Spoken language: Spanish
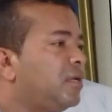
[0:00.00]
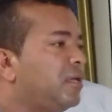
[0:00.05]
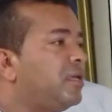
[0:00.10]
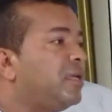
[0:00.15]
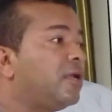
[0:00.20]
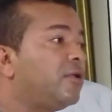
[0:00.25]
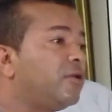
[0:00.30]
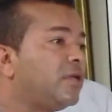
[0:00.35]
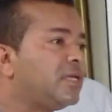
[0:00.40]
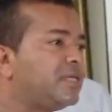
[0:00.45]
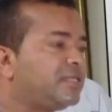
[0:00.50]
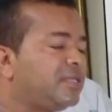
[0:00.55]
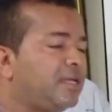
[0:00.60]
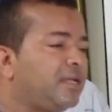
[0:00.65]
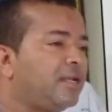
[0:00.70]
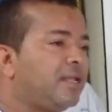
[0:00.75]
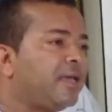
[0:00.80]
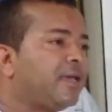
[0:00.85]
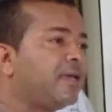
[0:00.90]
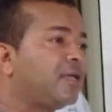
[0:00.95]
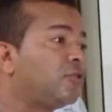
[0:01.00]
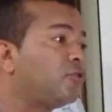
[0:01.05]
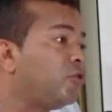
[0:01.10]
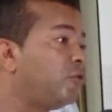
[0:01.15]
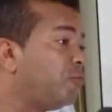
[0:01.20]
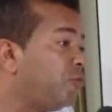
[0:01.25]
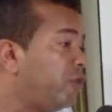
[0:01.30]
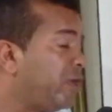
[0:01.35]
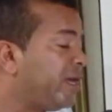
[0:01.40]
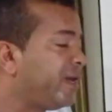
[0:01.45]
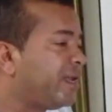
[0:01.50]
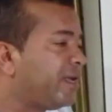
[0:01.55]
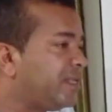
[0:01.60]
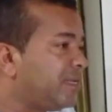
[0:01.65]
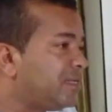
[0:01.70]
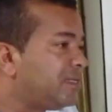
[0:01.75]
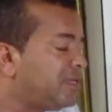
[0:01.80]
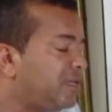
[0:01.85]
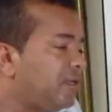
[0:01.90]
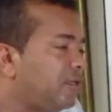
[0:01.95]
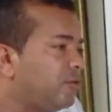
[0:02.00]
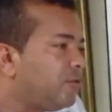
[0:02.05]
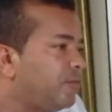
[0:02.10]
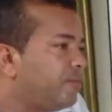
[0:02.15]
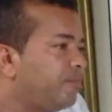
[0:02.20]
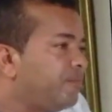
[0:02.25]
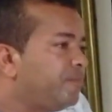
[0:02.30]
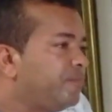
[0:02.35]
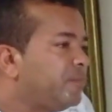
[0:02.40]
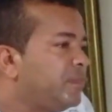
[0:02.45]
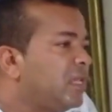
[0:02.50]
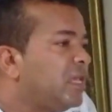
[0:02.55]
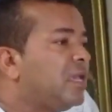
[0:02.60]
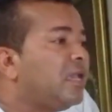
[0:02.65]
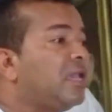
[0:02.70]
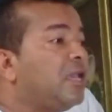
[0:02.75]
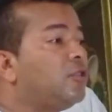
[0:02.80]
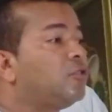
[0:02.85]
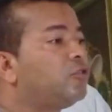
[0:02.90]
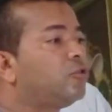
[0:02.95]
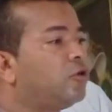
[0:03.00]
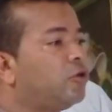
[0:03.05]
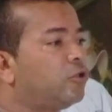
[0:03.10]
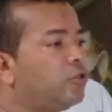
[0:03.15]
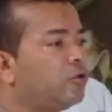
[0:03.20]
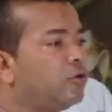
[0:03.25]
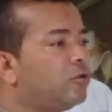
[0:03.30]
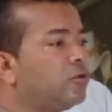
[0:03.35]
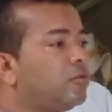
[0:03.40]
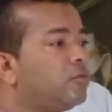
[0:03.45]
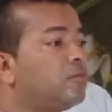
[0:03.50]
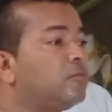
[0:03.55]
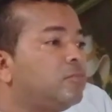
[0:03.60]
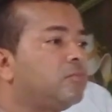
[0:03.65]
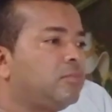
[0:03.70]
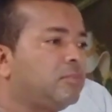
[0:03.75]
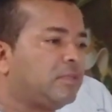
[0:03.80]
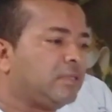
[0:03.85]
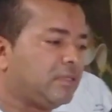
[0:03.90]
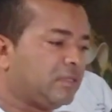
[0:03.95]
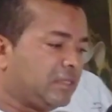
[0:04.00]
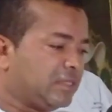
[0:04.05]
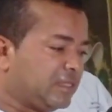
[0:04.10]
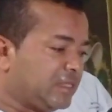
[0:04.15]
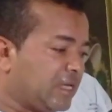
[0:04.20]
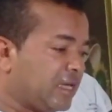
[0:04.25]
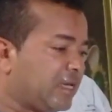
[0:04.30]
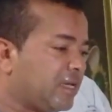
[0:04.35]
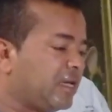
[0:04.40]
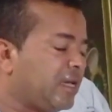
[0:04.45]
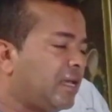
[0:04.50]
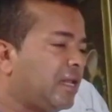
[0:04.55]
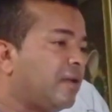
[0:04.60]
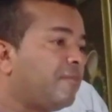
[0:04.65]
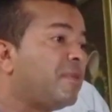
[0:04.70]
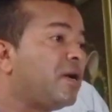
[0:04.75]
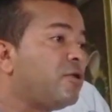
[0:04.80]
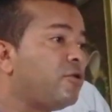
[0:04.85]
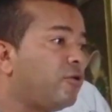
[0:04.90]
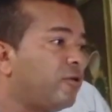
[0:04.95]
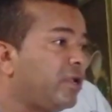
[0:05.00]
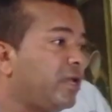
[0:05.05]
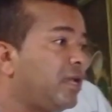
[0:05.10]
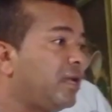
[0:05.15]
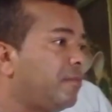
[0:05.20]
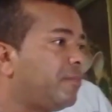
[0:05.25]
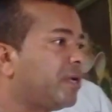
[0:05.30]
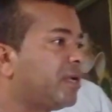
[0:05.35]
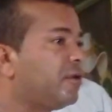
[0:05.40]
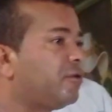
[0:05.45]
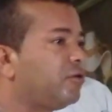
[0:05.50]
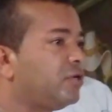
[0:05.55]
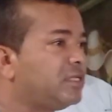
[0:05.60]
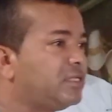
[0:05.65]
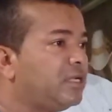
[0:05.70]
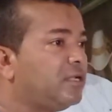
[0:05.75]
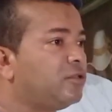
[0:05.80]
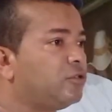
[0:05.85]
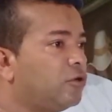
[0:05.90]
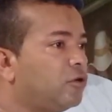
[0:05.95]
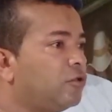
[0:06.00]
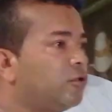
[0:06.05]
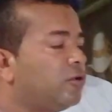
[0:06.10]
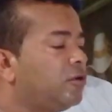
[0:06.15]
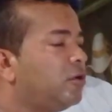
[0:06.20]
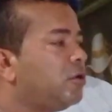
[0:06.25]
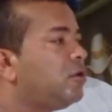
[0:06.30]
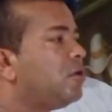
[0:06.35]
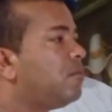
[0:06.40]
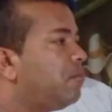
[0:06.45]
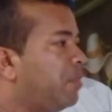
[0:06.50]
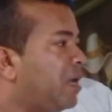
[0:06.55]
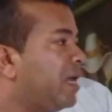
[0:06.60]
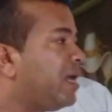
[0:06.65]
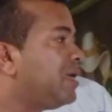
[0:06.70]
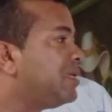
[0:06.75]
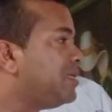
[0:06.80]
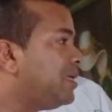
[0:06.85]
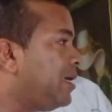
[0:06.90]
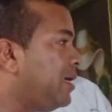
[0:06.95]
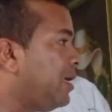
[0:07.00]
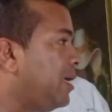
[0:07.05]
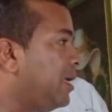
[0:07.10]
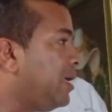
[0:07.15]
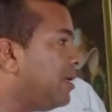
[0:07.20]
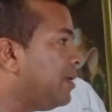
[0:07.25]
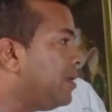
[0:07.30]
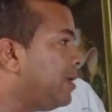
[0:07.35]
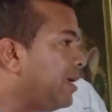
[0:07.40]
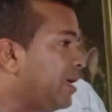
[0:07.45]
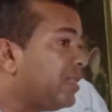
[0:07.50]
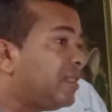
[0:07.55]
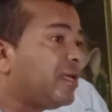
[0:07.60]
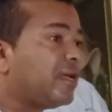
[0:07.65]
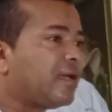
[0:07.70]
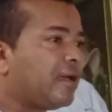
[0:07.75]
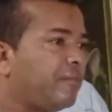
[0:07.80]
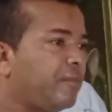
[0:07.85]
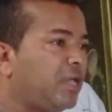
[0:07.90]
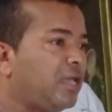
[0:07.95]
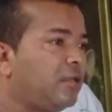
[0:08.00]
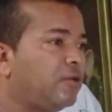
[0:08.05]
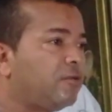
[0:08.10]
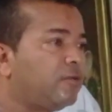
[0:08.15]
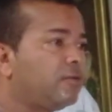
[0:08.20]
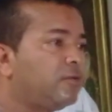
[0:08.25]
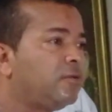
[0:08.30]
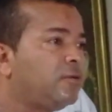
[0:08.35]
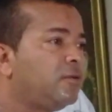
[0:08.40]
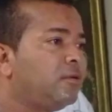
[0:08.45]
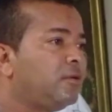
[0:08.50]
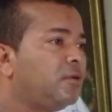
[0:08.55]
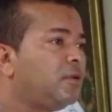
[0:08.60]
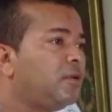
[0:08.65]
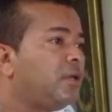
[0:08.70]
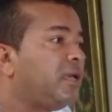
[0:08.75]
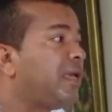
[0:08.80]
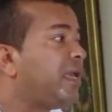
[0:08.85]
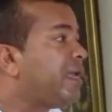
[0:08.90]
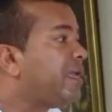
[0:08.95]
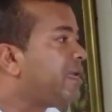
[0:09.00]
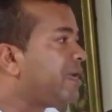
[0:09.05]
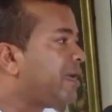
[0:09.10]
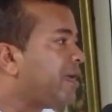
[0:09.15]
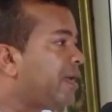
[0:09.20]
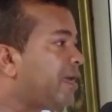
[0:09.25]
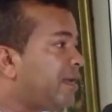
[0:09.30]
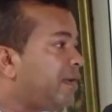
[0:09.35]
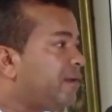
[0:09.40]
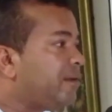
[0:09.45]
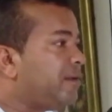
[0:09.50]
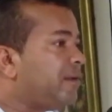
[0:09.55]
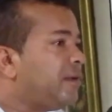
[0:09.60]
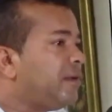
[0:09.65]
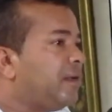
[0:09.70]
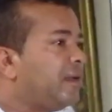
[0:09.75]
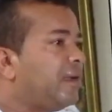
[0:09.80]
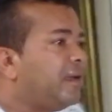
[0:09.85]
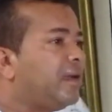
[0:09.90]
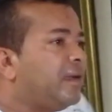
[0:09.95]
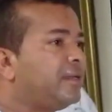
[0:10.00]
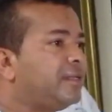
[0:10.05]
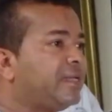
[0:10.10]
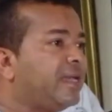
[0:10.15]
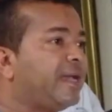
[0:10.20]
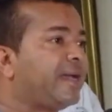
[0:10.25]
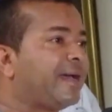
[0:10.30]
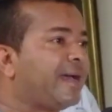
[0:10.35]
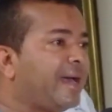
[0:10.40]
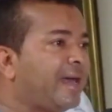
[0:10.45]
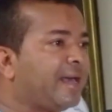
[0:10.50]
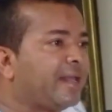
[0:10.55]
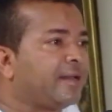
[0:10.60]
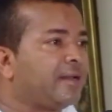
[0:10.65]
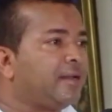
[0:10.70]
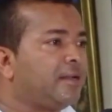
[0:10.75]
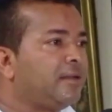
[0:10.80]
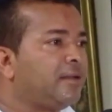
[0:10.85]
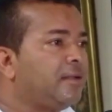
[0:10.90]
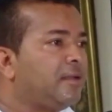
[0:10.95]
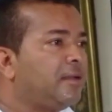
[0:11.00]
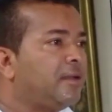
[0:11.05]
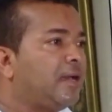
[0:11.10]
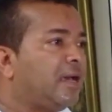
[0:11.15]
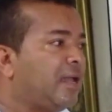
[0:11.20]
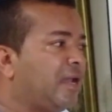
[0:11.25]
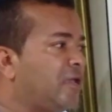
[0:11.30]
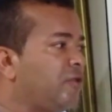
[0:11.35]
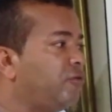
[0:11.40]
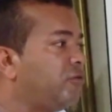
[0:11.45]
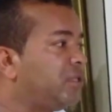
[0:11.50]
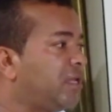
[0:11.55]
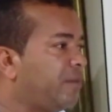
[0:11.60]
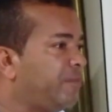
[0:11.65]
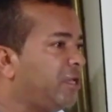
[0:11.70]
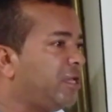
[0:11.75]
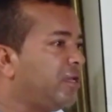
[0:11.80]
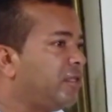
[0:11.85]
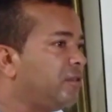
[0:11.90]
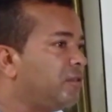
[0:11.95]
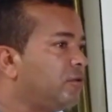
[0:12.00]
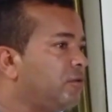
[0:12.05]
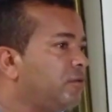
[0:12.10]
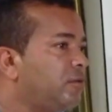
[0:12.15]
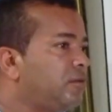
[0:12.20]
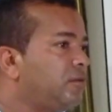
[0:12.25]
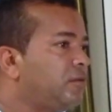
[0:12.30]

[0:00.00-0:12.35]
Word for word: Quiero decirle que estoy muy agradecido y todo, sé que la mayoría, para no decir todo, van a seguir este camino que llegar, llegar al ayuntamiento.